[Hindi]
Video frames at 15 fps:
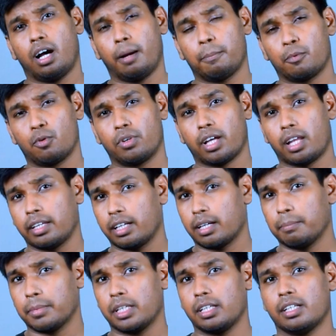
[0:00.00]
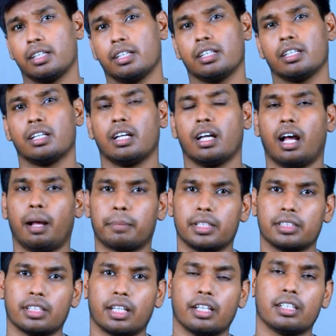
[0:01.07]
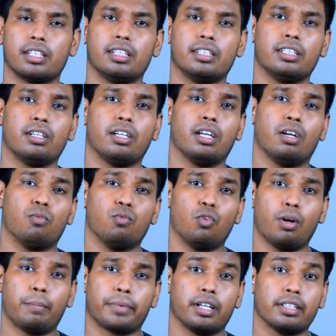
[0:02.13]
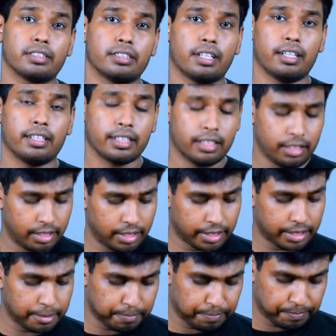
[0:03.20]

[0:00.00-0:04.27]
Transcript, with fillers: आपको डालने का मन है आपके चैनल के लिए वो आप कहाँ से डालेंगे देखिए